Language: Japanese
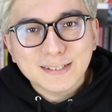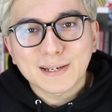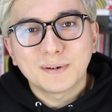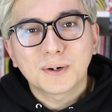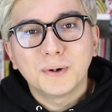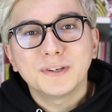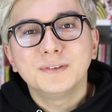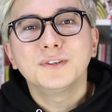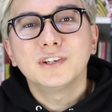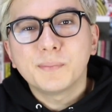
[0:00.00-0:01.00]
さんはこうい
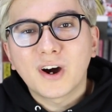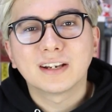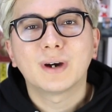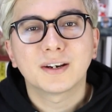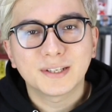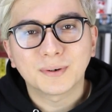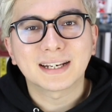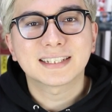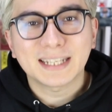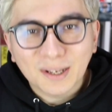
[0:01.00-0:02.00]
うユーモアのある人
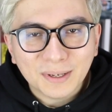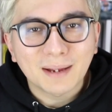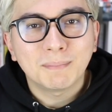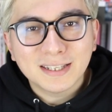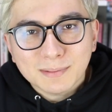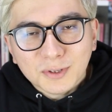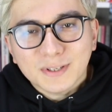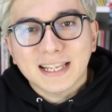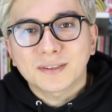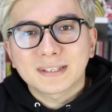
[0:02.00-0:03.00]
が好きなので、松
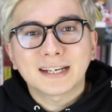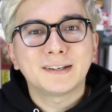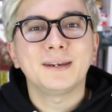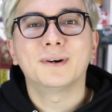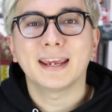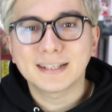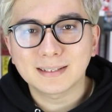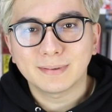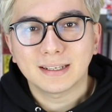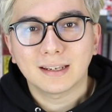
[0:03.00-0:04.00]
本さんの作品を
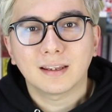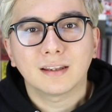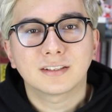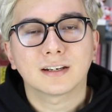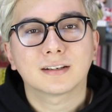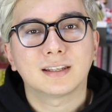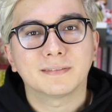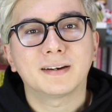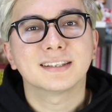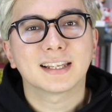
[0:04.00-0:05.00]
XB じゃなく
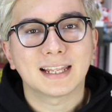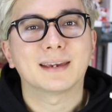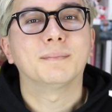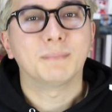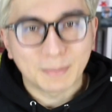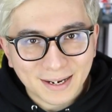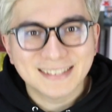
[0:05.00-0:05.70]
てファンザで見ま